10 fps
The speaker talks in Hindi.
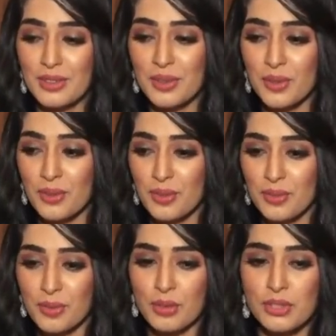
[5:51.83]
तो
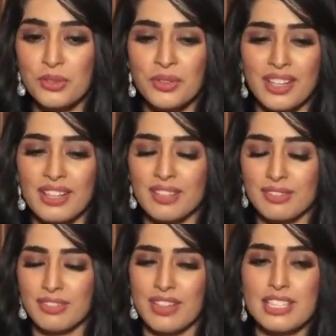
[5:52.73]
वो जो उनके
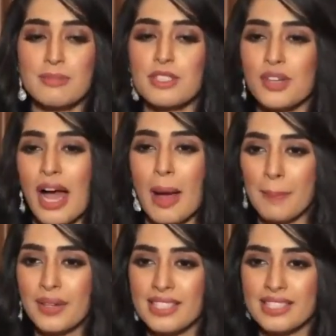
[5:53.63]
फेस पे जो
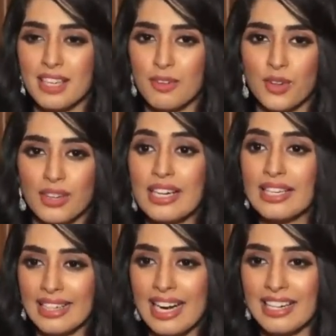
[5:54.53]
हैप्पीनेस था वो
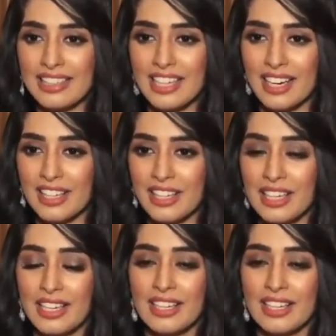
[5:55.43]
कंटेंट दिखा कि